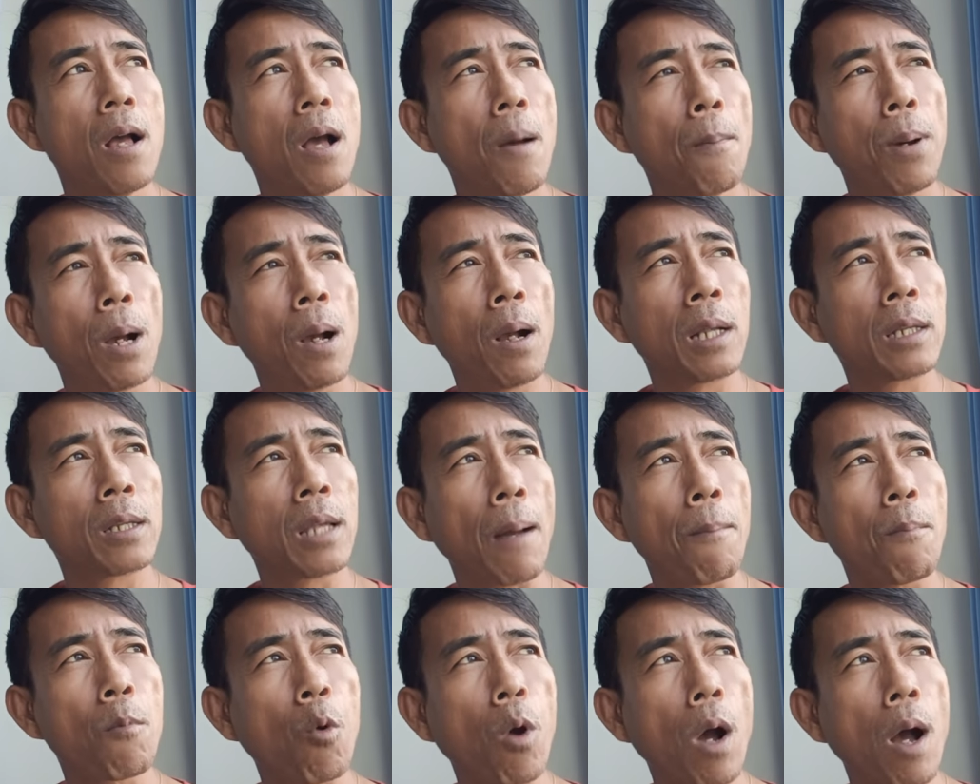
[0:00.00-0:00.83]
พึง
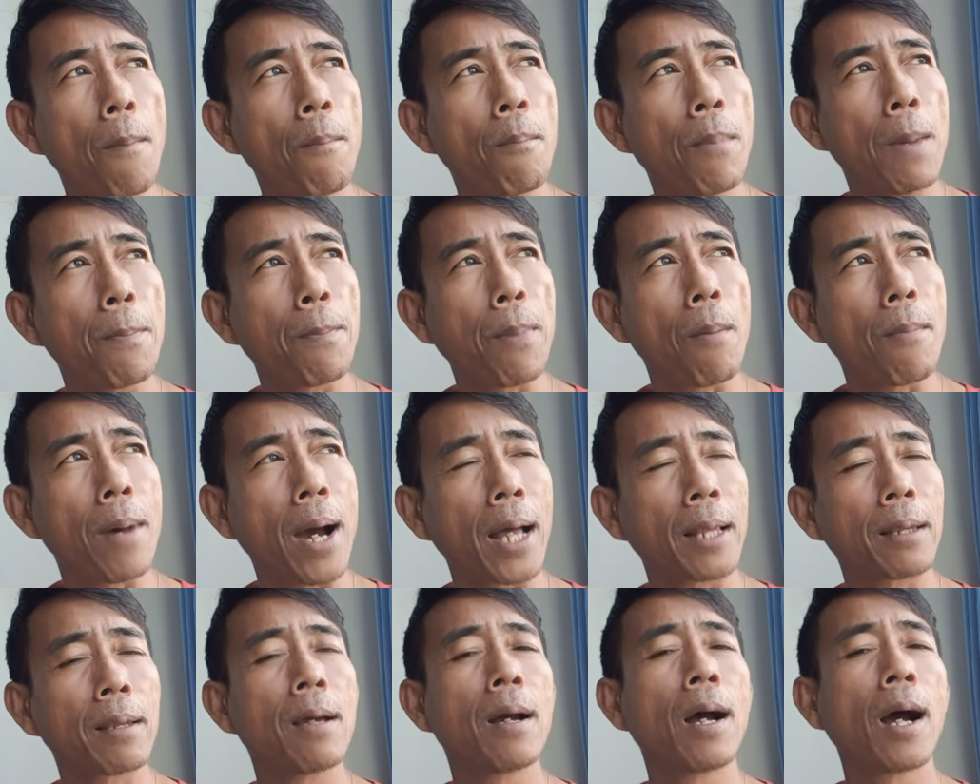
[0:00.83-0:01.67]
ทำความไม่ประมาท
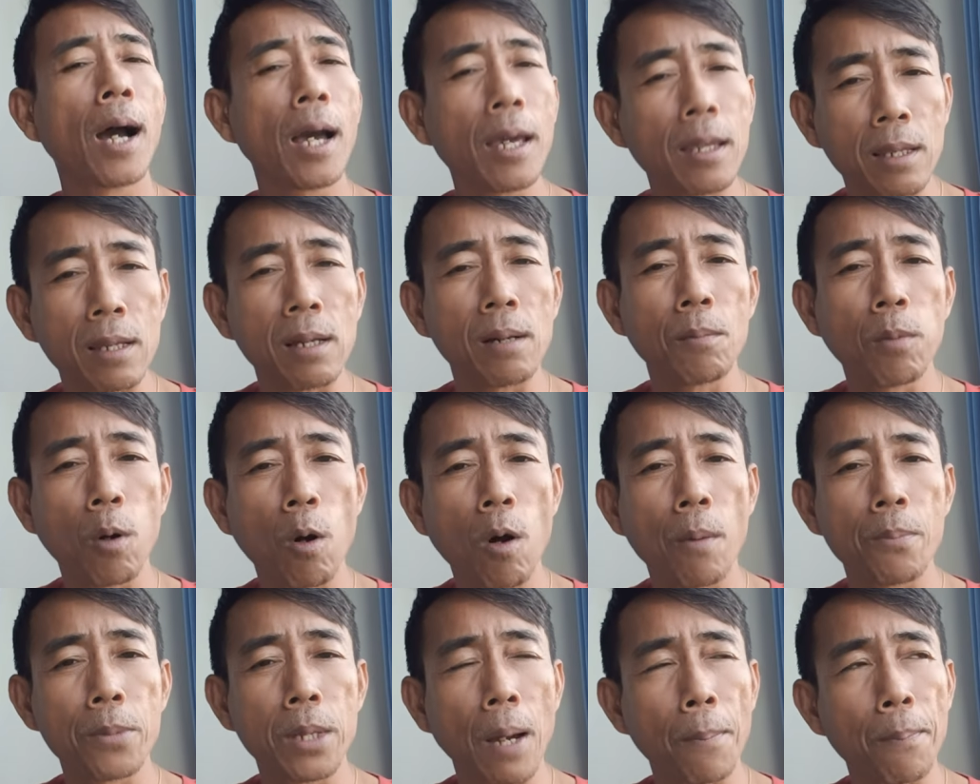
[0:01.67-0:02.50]
ให้ถึงพร้อม
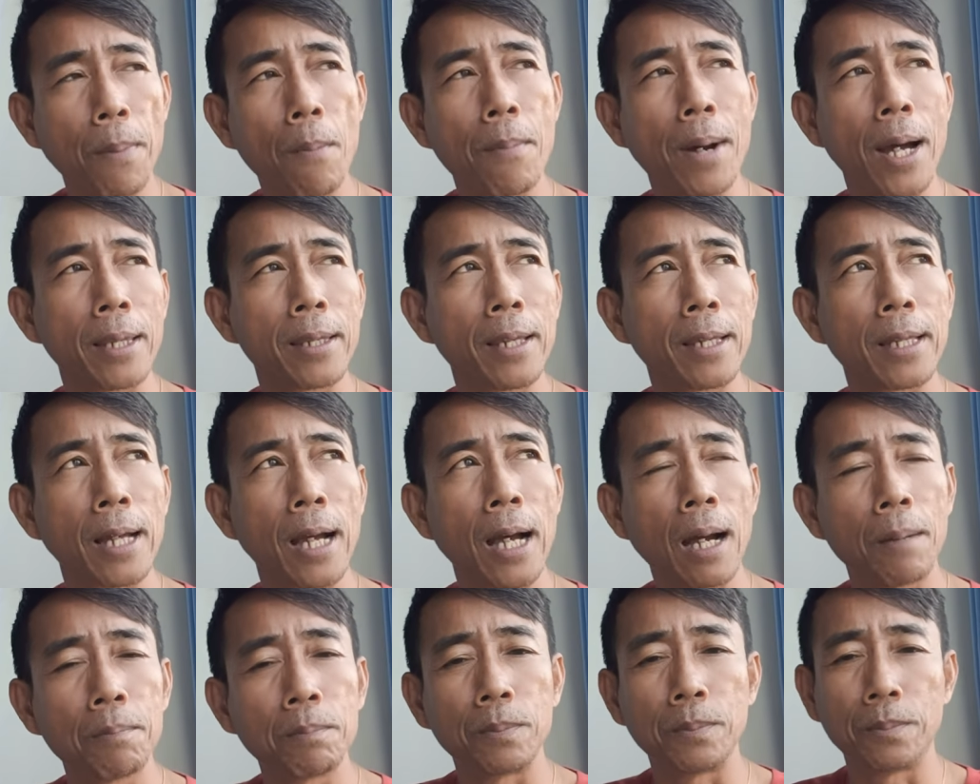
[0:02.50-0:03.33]
อย่าประมาทในธรร
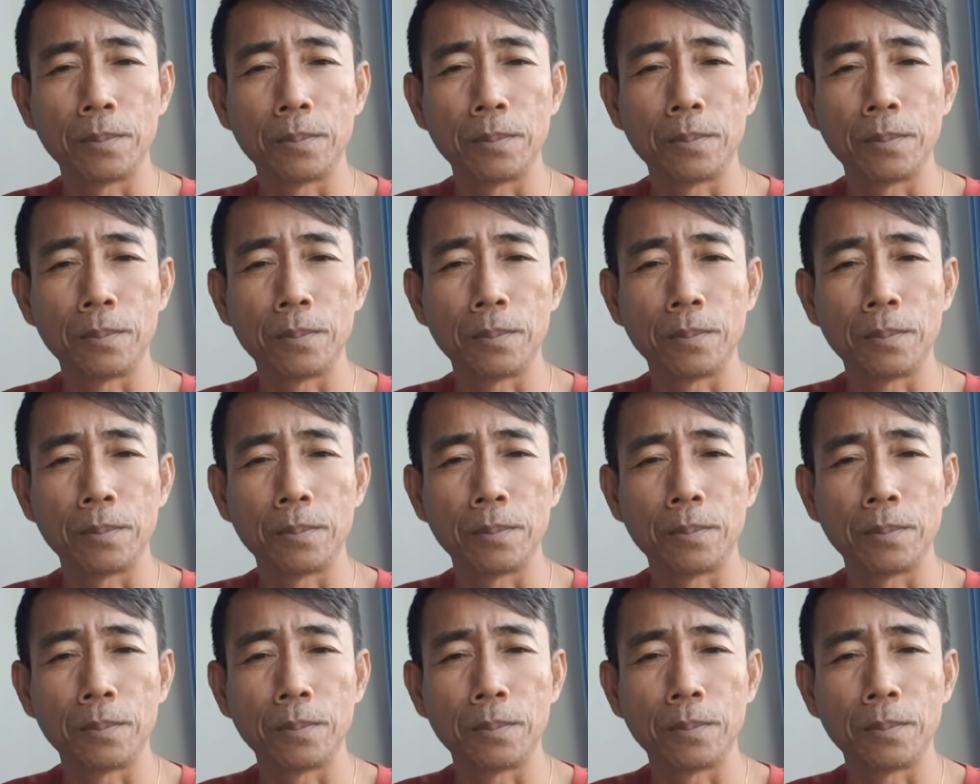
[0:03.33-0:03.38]
ม